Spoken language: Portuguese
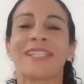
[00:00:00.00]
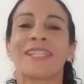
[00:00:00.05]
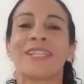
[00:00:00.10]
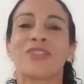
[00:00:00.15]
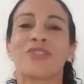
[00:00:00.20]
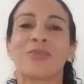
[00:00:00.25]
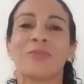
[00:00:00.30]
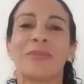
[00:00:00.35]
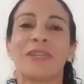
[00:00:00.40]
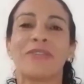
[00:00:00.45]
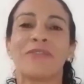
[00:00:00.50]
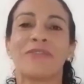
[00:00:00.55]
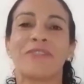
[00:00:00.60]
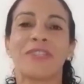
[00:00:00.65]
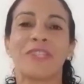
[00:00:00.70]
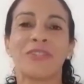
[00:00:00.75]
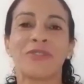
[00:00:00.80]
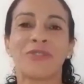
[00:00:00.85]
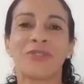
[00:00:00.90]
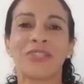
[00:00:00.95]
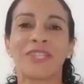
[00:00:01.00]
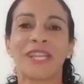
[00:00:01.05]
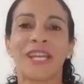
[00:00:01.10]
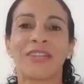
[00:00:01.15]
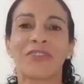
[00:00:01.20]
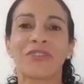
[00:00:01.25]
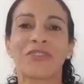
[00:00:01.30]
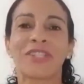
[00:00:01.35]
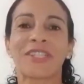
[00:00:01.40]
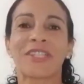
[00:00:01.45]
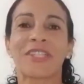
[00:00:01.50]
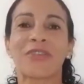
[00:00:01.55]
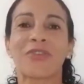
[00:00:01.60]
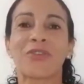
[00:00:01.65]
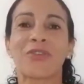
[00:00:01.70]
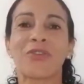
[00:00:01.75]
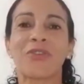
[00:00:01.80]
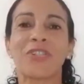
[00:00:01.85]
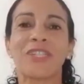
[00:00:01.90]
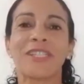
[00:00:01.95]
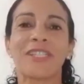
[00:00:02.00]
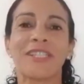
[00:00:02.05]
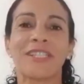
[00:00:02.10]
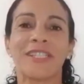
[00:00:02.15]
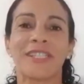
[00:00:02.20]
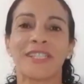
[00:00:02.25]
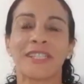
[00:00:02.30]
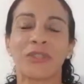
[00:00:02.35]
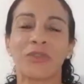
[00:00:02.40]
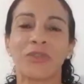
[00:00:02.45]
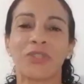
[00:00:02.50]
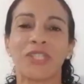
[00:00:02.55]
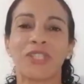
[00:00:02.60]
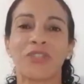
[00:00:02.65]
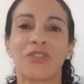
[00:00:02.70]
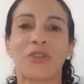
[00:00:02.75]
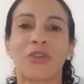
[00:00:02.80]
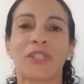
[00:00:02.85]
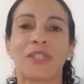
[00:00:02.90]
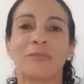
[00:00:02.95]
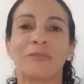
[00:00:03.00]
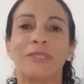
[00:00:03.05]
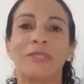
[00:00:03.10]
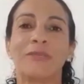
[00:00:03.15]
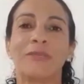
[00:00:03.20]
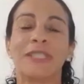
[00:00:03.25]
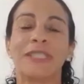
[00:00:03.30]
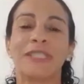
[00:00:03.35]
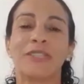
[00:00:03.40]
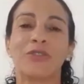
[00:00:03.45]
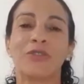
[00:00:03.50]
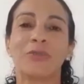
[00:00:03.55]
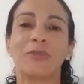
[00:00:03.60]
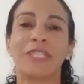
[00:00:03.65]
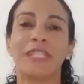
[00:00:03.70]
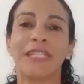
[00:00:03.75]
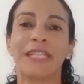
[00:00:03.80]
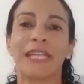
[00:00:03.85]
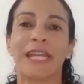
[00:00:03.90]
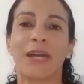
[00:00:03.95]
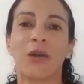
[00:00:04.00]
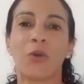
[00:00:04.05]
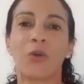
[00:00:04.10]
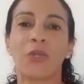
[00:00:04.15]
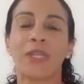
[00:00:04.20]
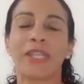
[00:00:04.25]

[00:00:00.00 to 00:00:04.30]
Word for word: Sejam bem-vindos à nossa nona lição da Escola Bíblica Dominical,